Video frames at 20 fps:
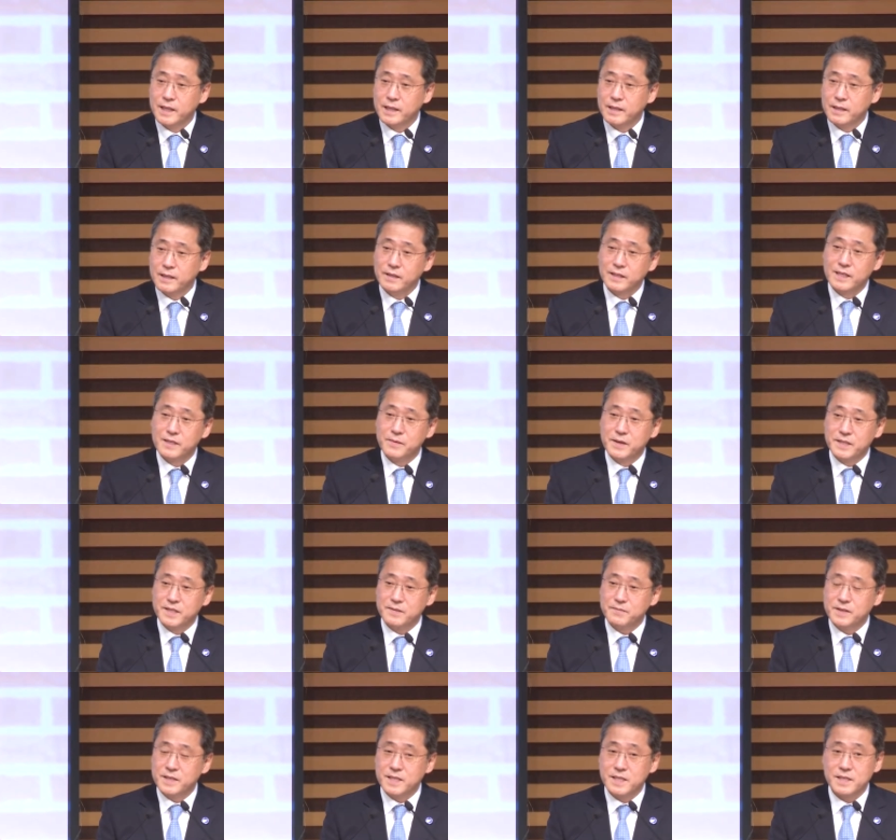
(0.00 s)
이렇게
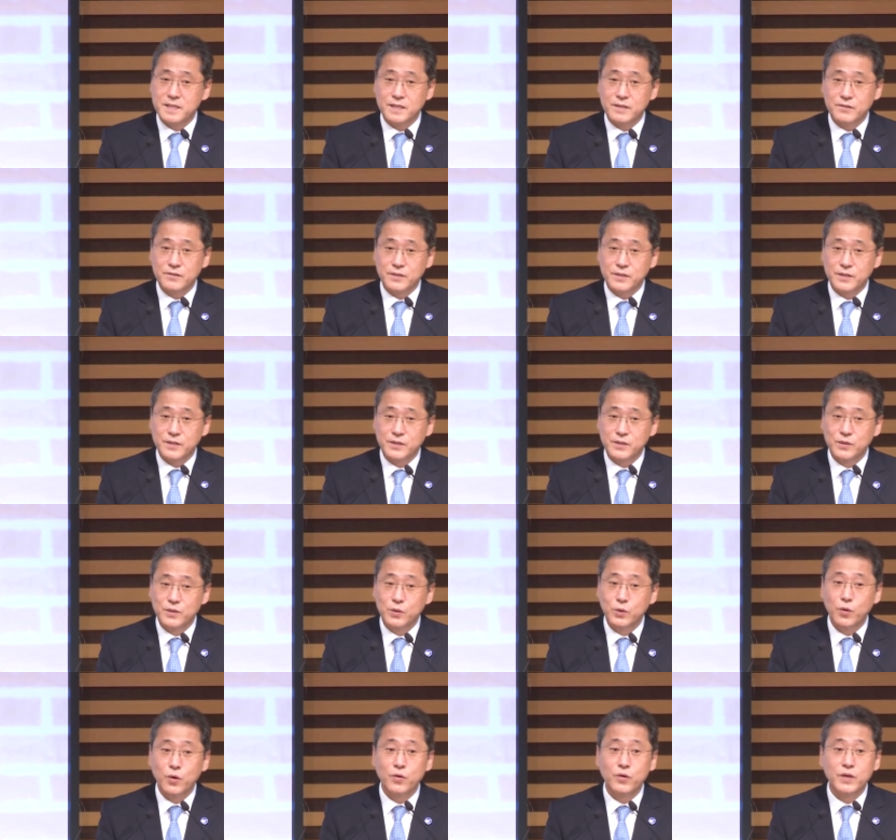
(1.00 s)
말씀하시더라고요.
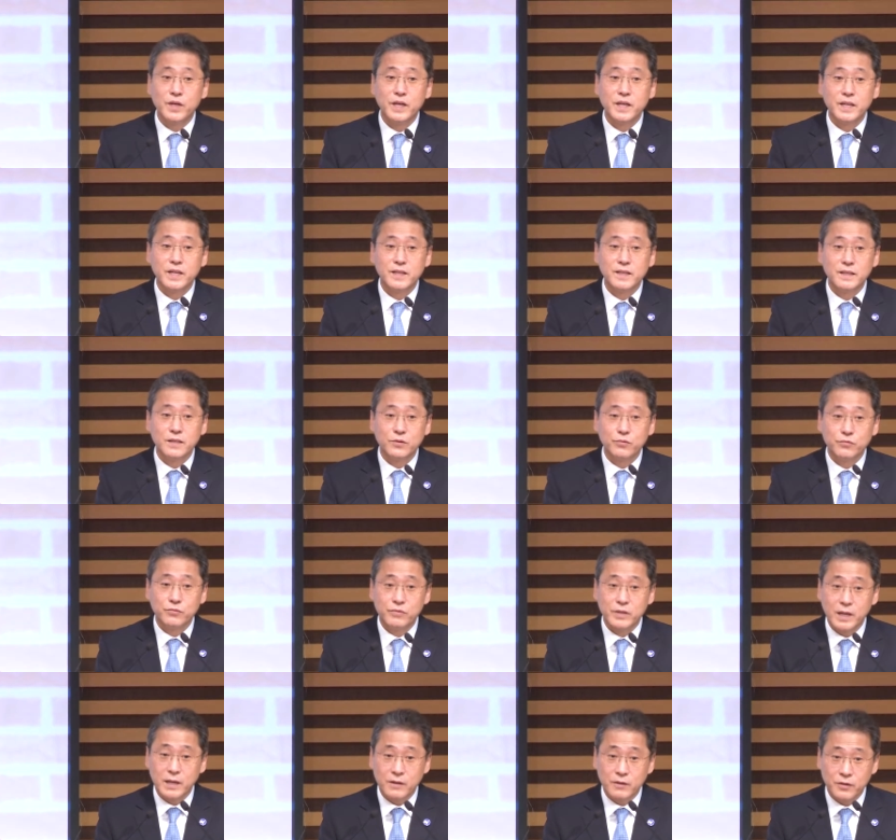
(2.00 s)
통일은
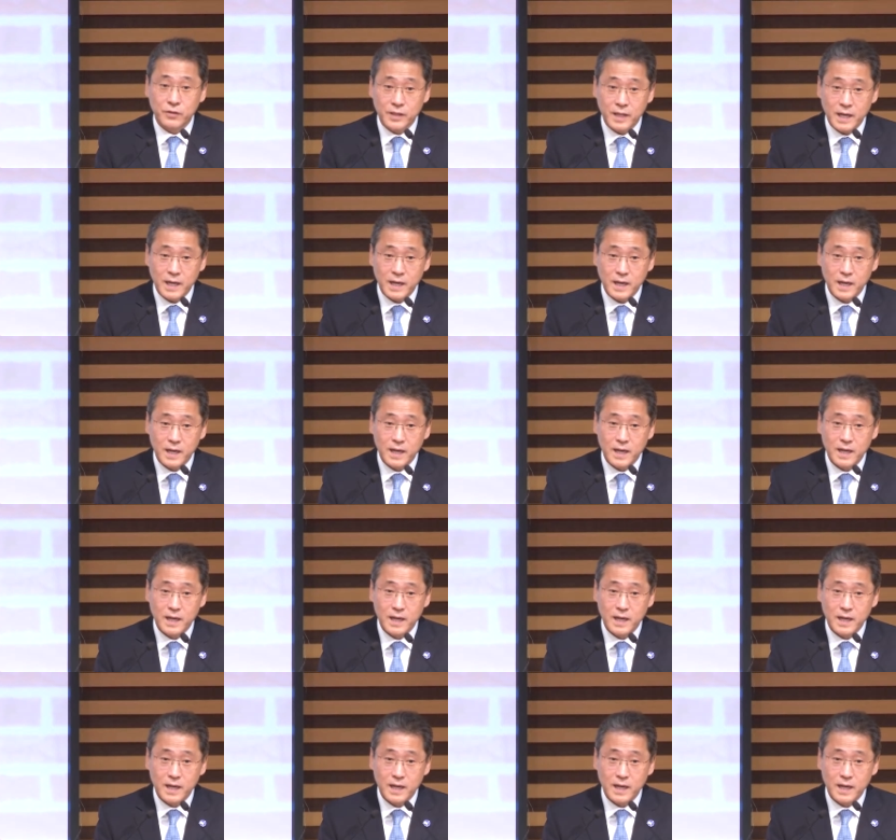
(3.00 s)
될 거다.